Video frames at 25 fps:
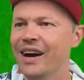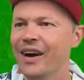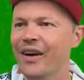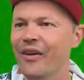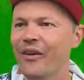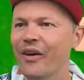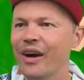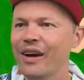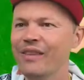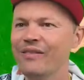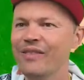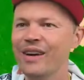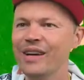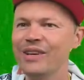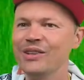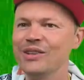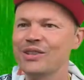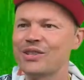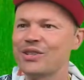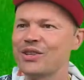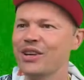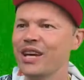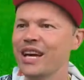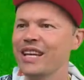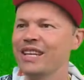Ой,
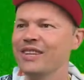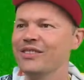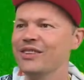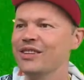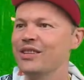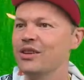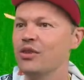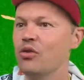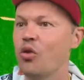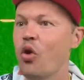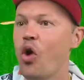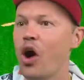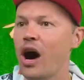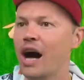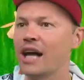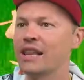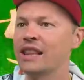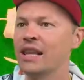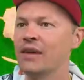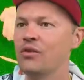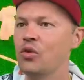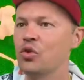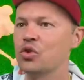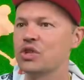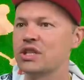боюсь, что я не вы... О,
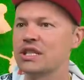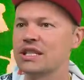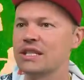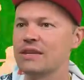одного уже